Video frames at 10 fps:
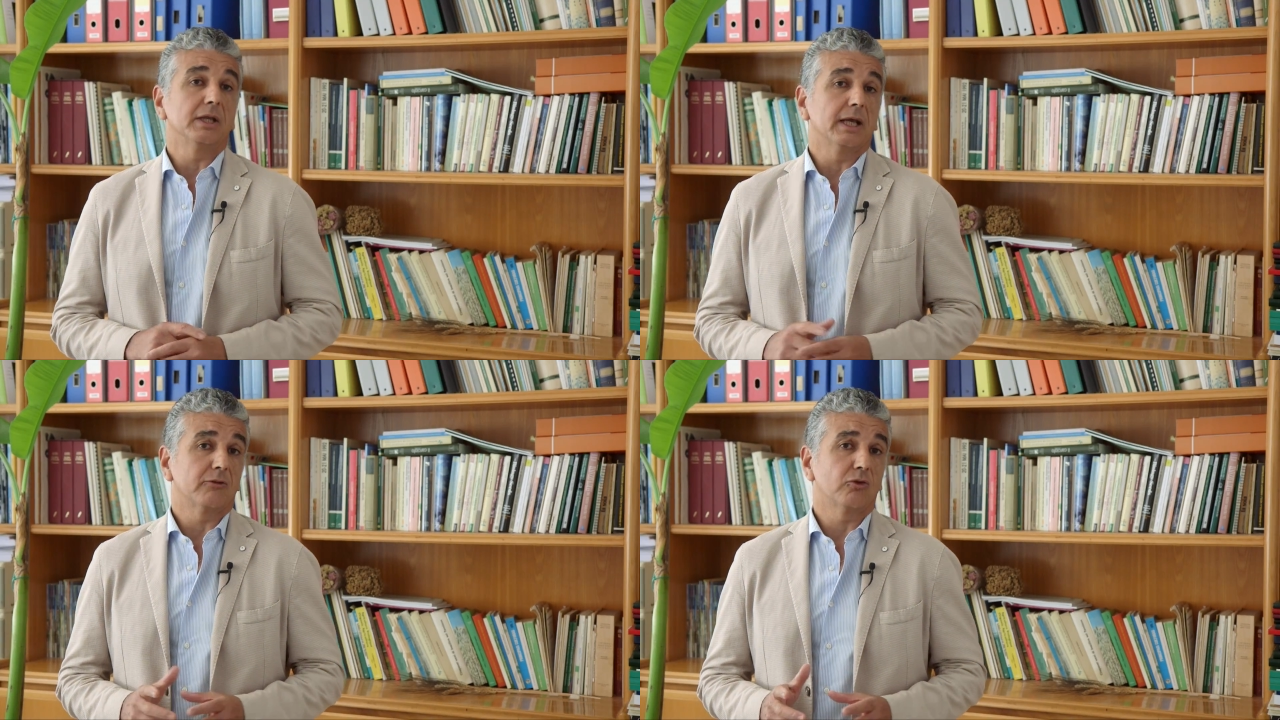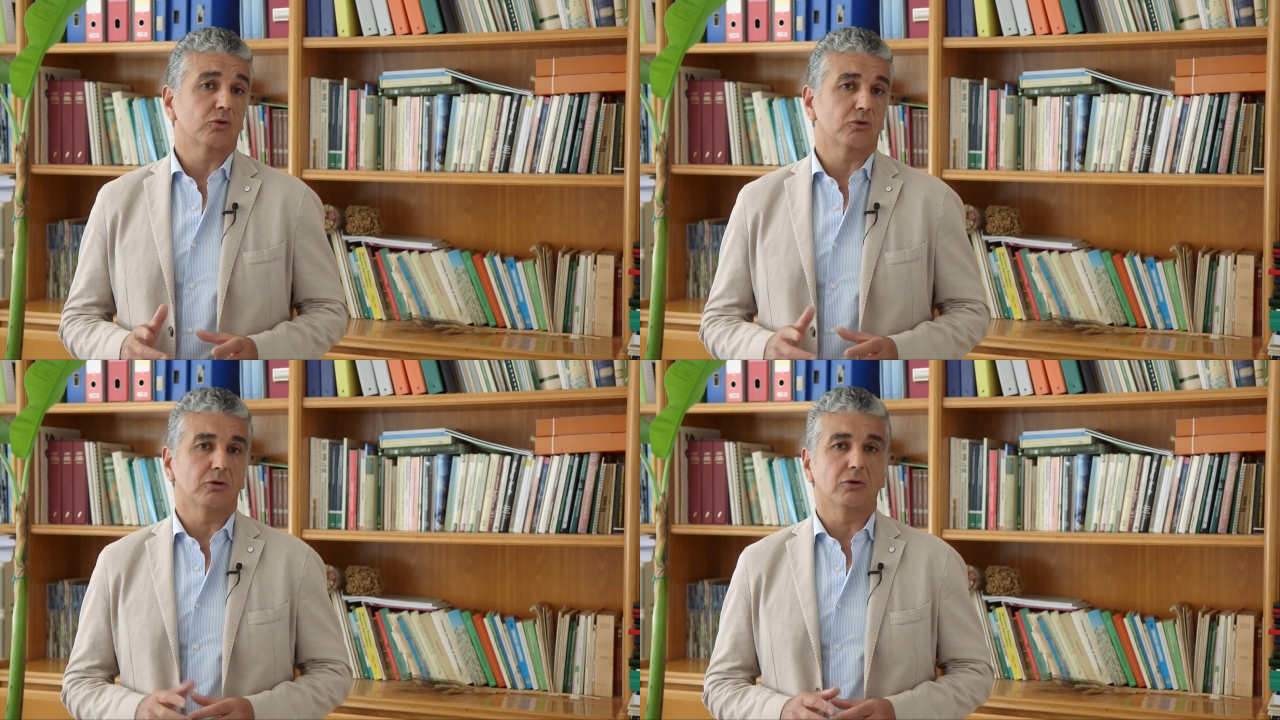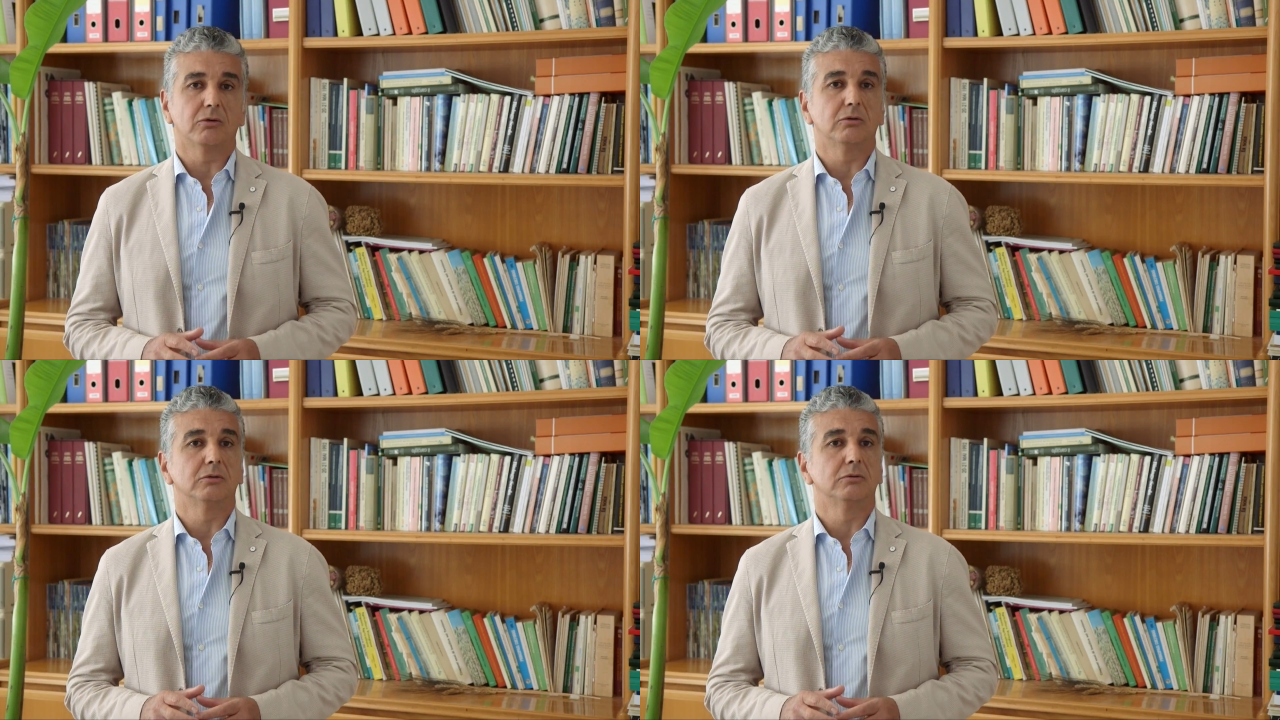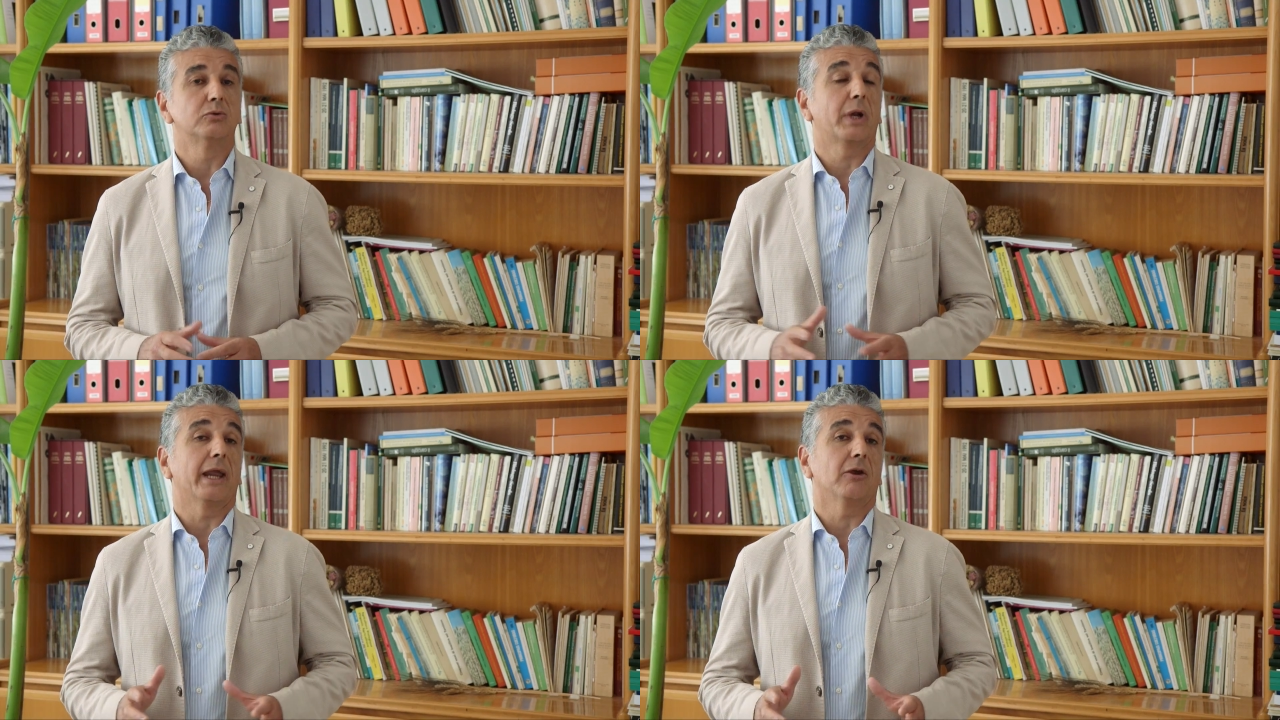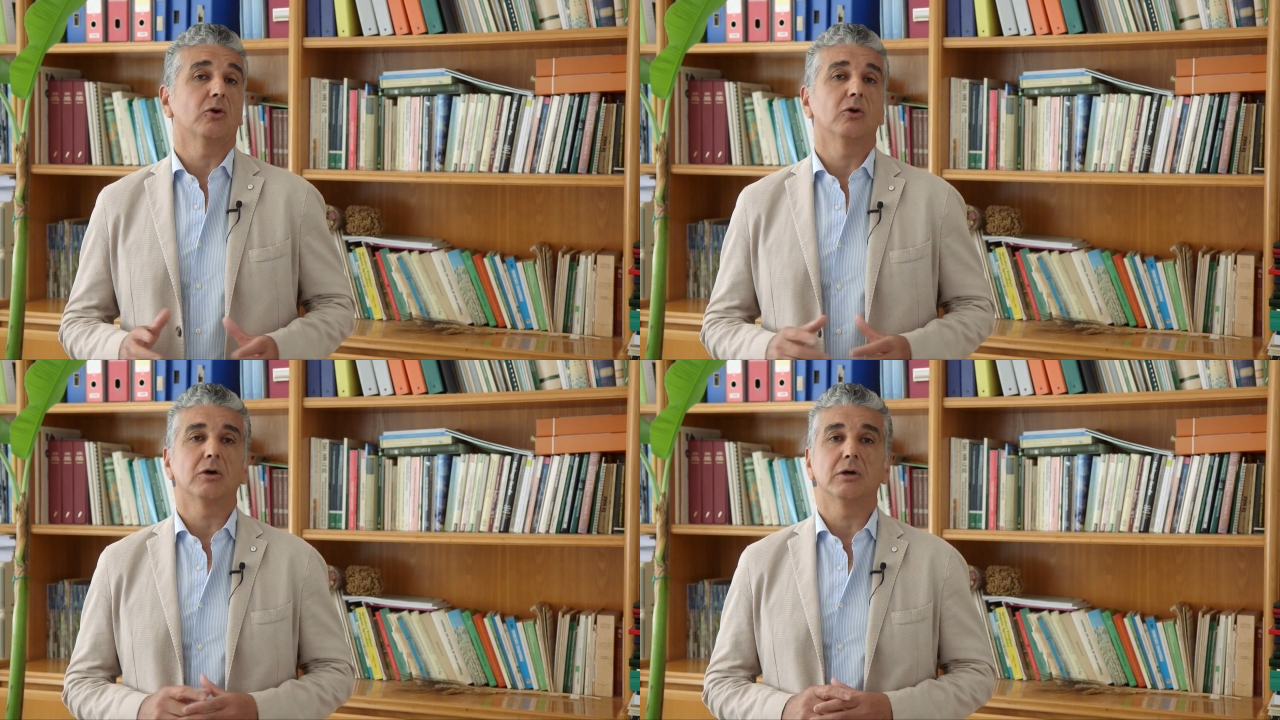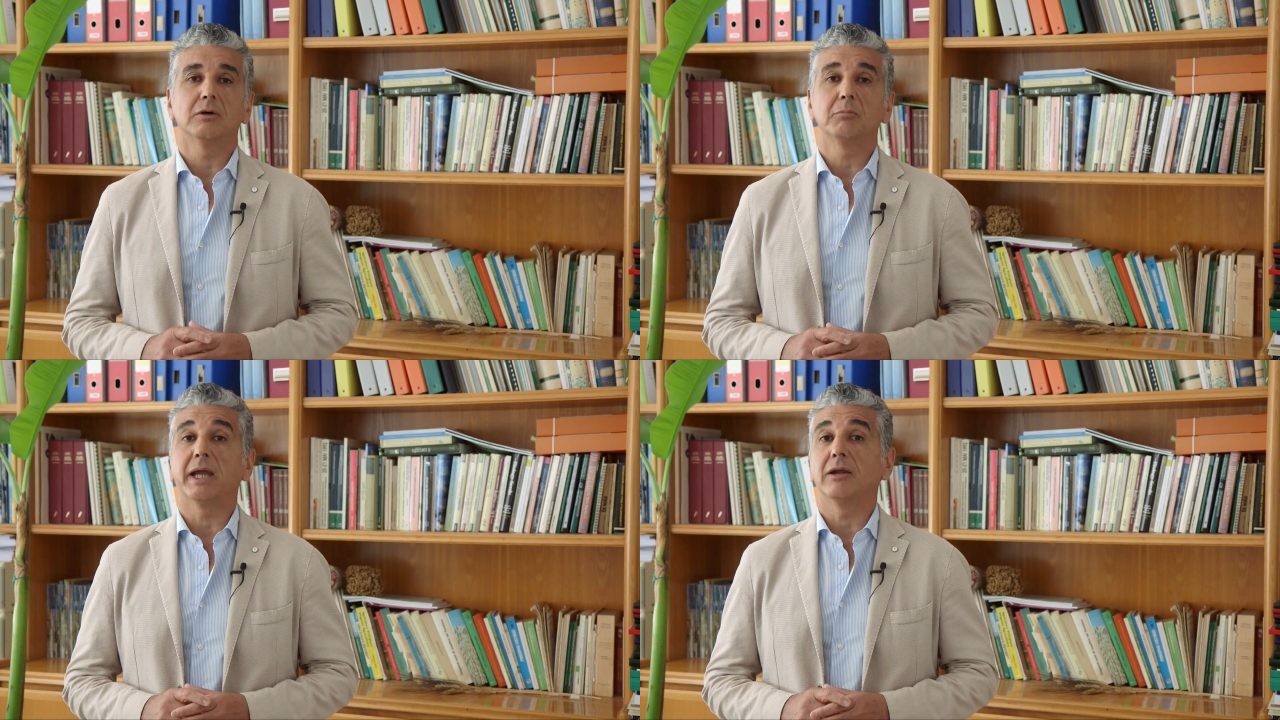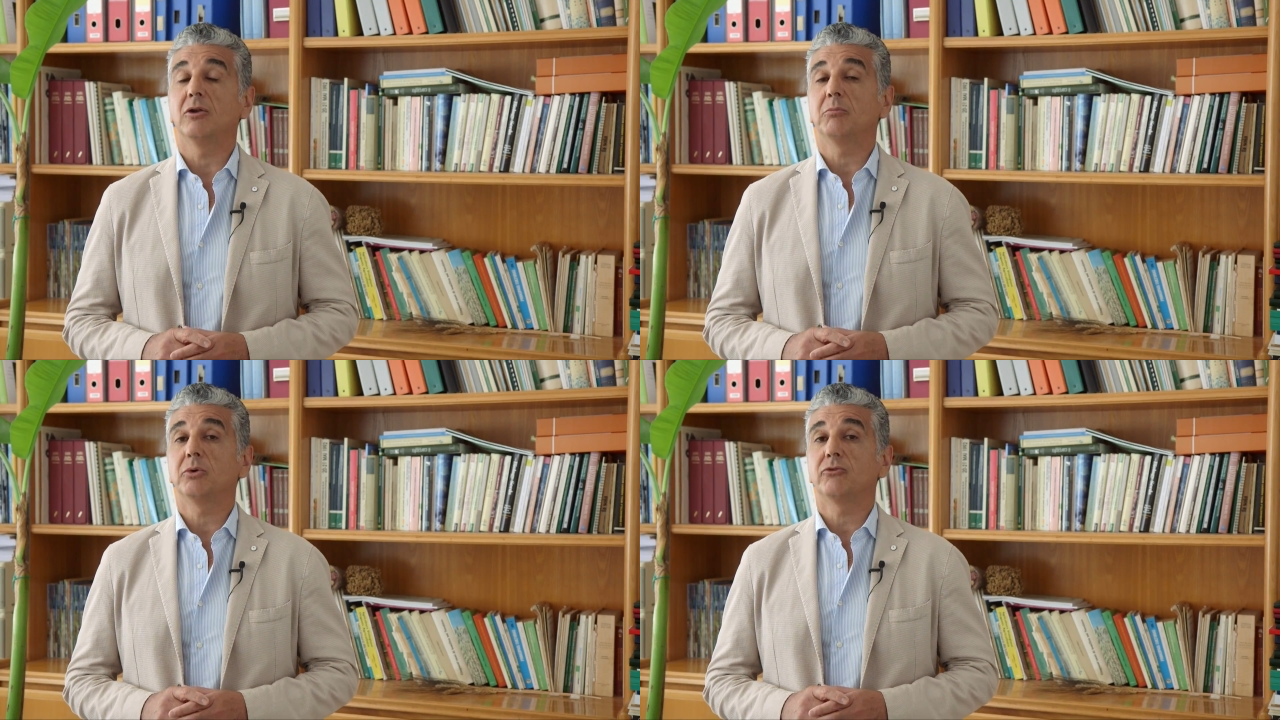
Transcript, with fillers: di azoto ureico, eh, beh, non